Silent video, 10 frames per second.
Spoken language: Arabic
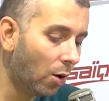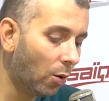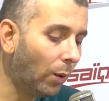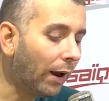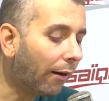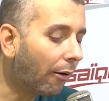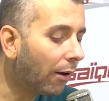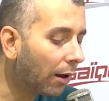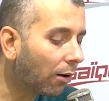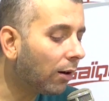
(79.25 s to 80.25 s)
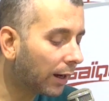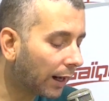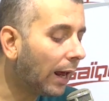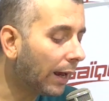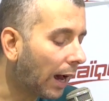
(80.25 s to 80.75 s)
وانا خويا نقول لك
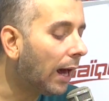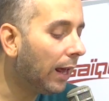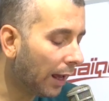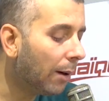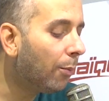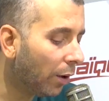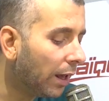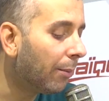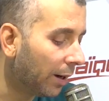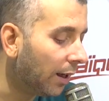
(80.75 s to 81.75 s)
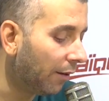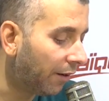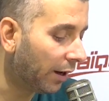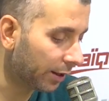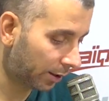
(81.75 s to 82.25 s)
راهي على ابواب
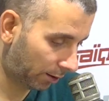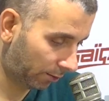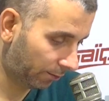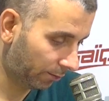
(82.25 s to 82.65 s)
الافلاس